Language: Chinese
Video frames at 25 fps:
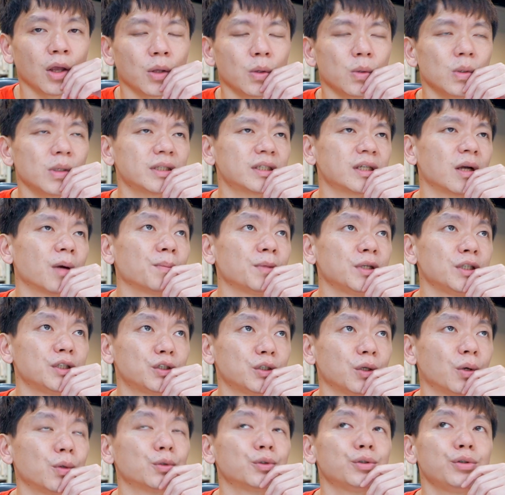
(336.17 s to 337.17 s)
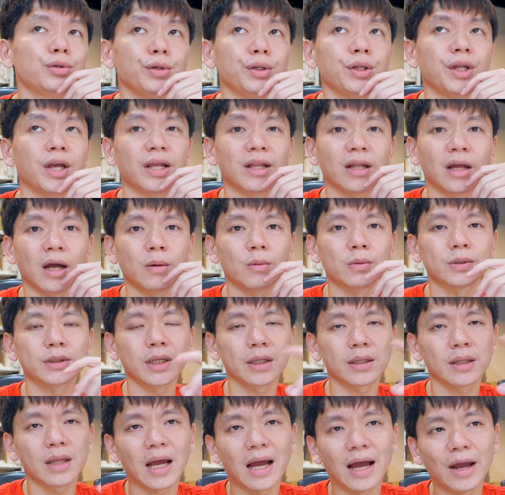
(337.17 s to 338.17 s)
因为小米九去年啊，我
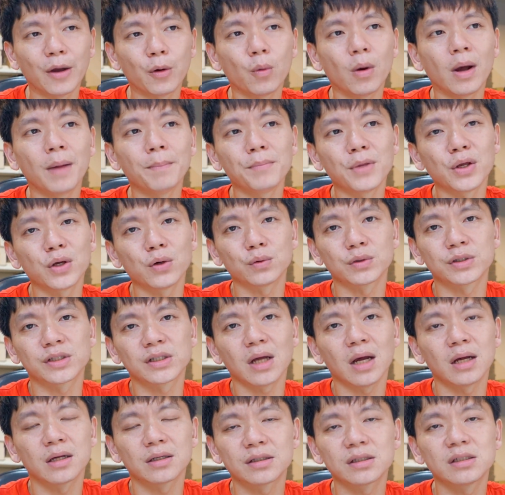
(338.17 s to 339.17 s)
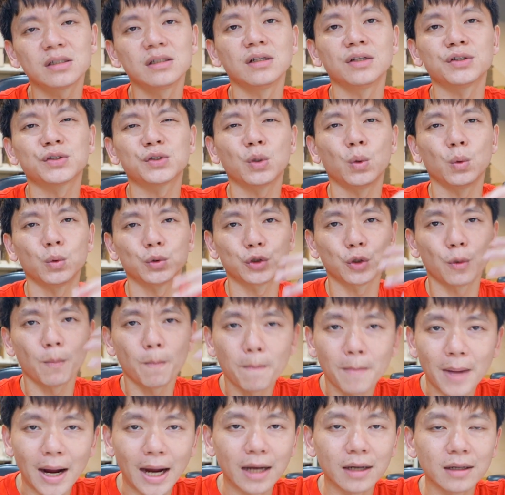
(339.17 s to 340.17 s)
在台湾没有上市的时候我就
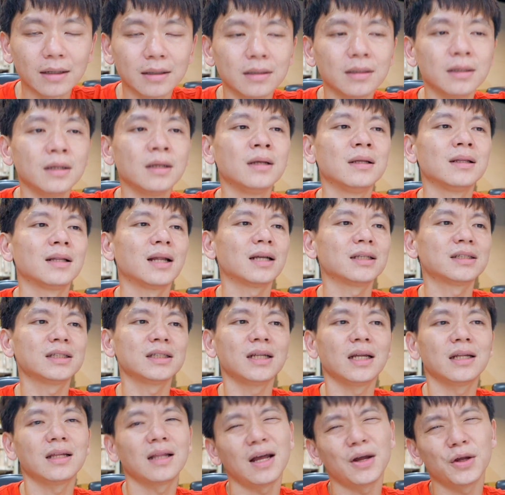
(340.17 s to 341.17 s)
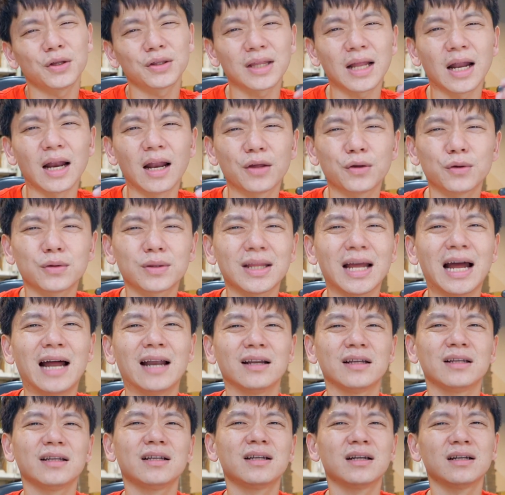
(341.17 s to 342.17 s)
买了，那今年它当然又打
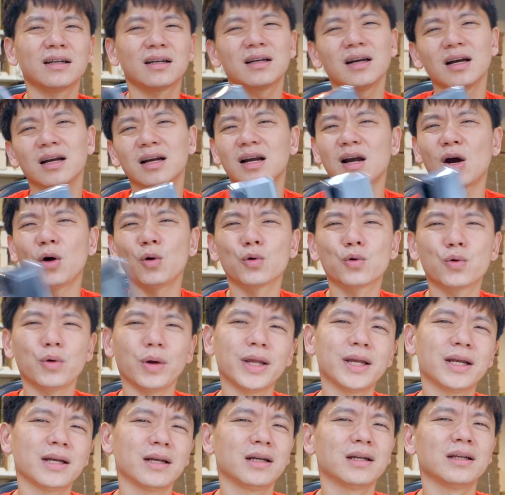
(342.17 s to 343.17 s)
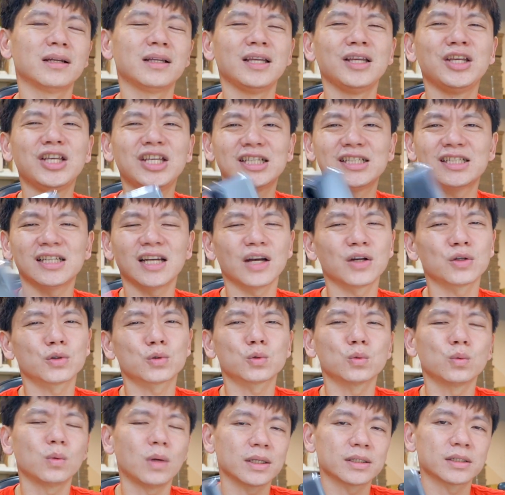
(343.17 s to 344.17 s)
了一个更高规格，一亿像
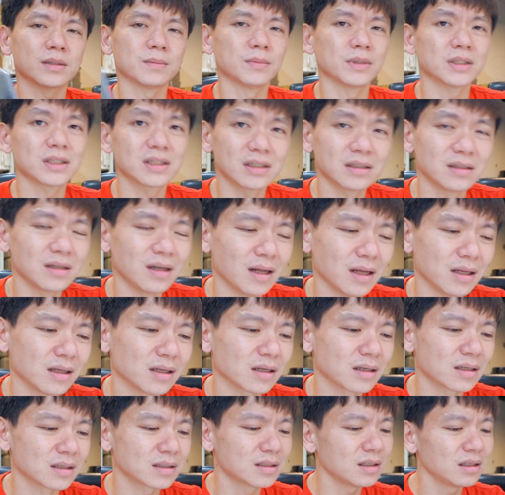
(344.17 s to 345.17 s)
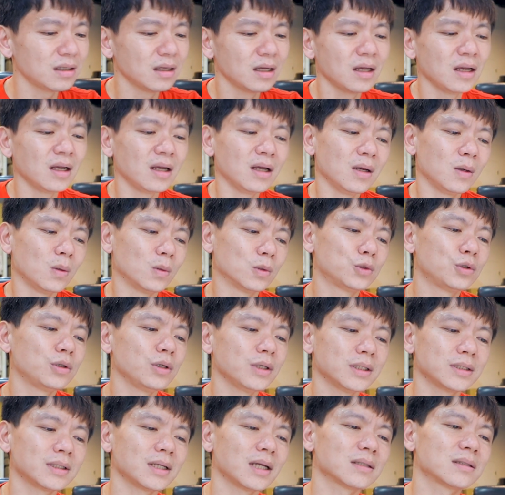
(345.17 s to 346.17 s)
素啊什么之类的。可是我去
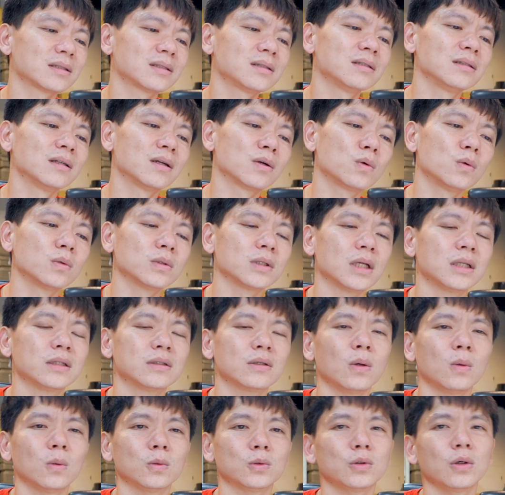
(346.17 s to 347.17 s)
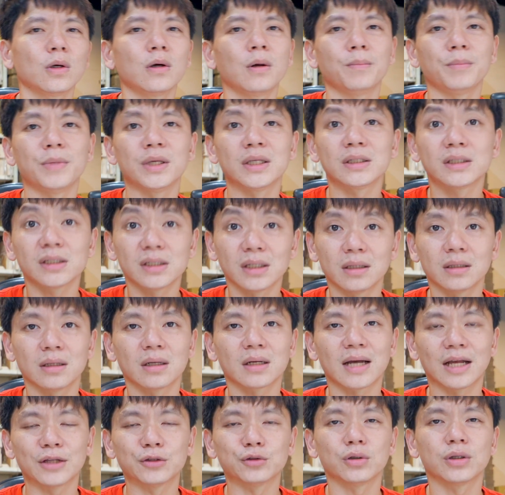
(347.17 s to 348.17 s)
年在试的过程中，我就很明显的
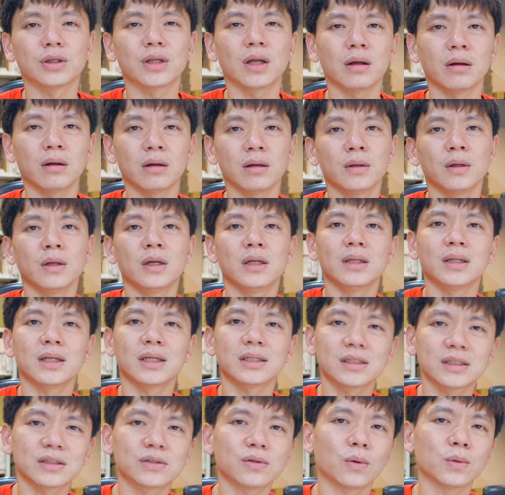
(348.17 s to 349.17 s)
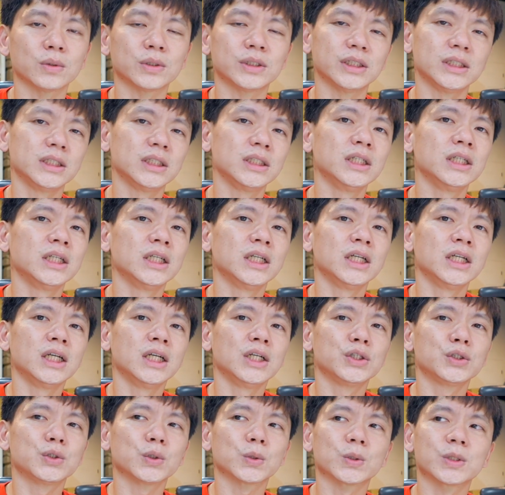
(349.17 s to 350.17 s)
感觉到，那只手机
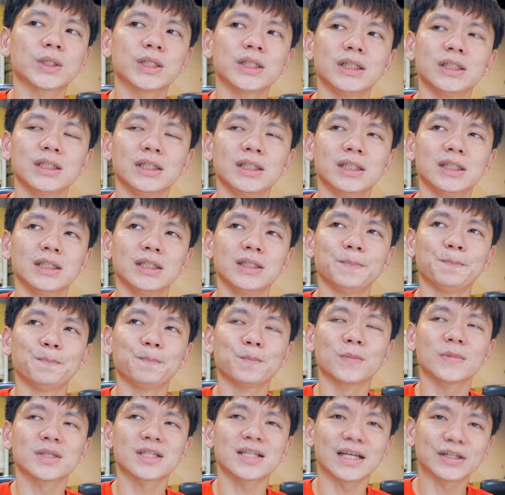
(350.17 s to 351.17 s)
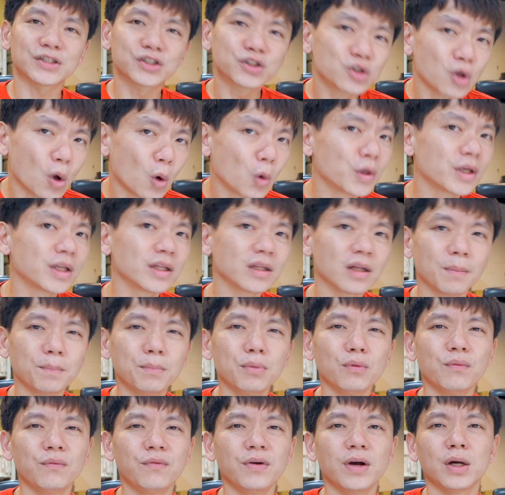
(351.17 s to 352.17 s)
就是。在收音的
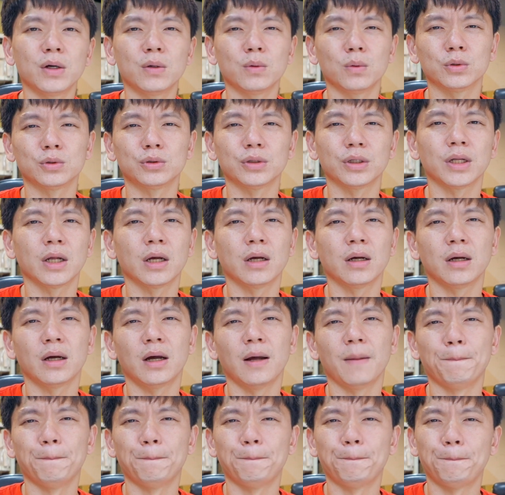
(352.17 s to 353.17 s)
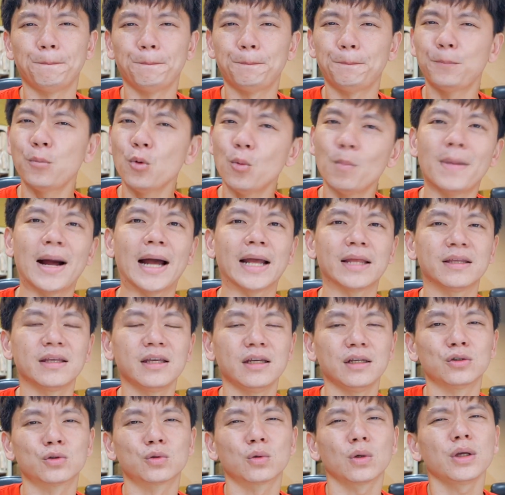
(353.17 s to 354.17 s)
部分，我觉得很不满
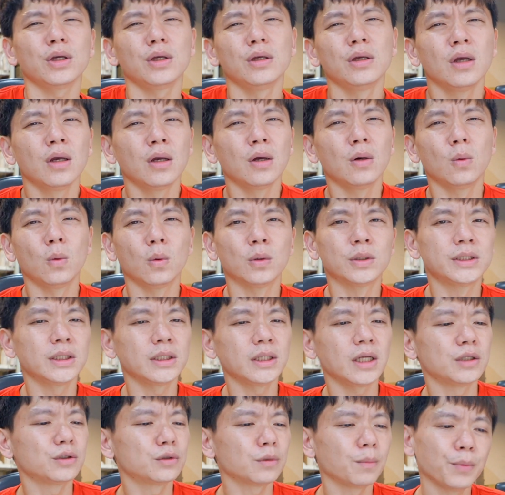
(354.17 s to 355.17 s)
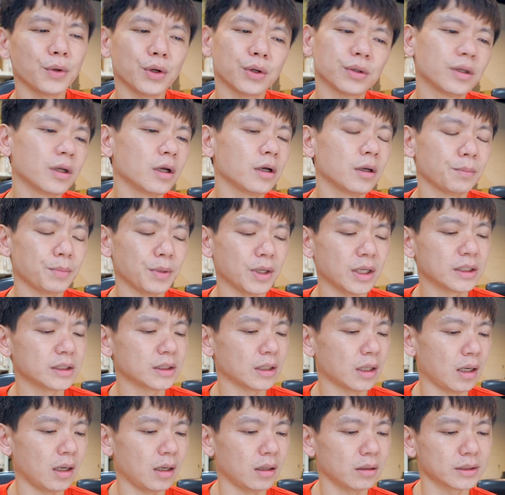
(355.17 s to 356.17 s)
意，所以我今年就没有特别
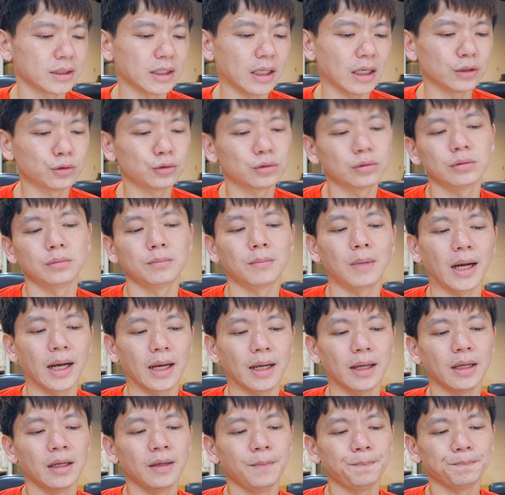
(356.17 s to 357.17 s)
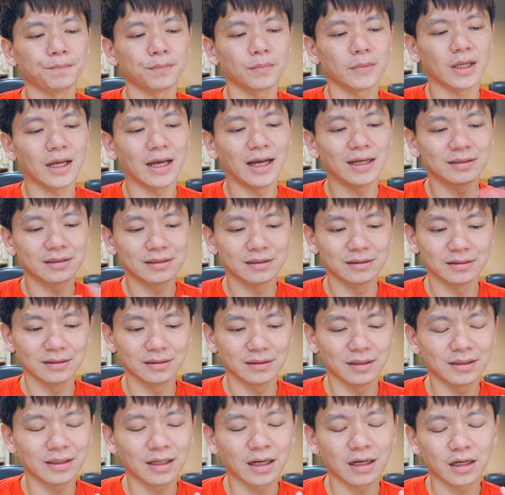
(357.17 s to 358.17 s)
想要再去买 S
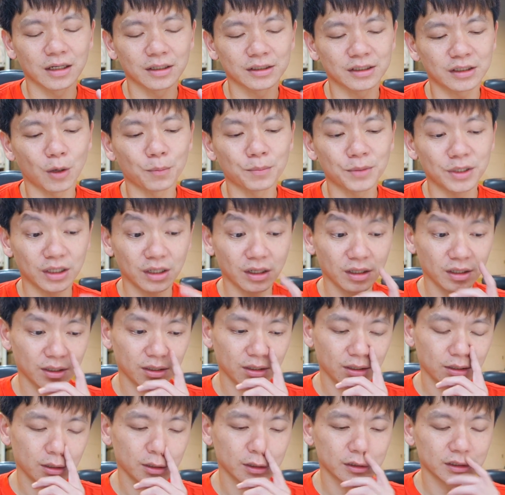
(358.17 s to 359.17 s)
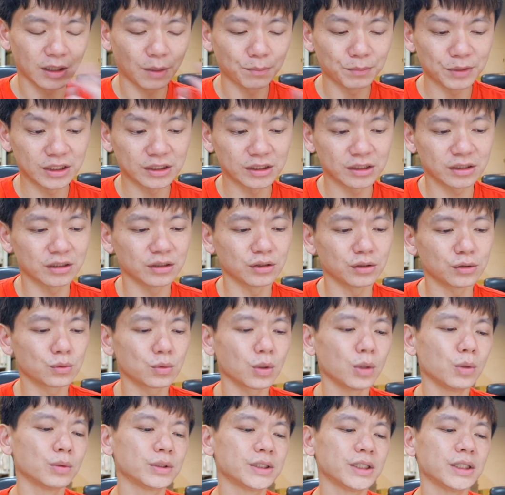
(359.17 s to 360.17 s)
那个小米的小米十，
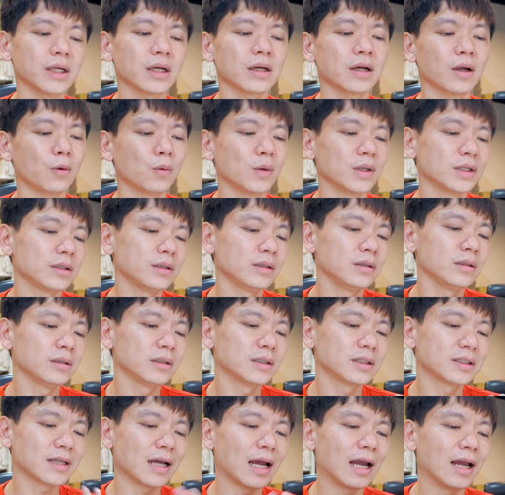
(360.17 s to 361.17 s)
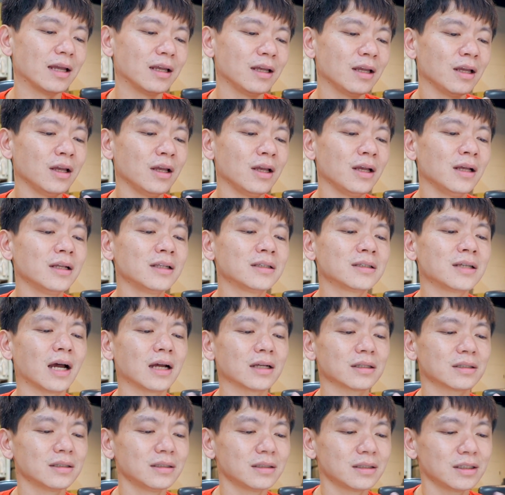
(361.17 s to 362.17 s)
所以我今年可能会再
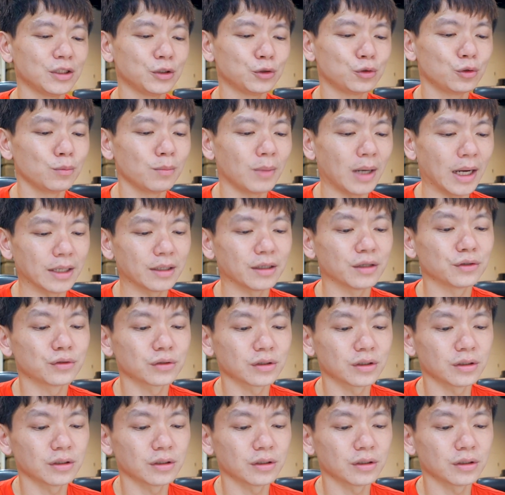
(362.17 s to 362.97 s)
尝试自己去买的，就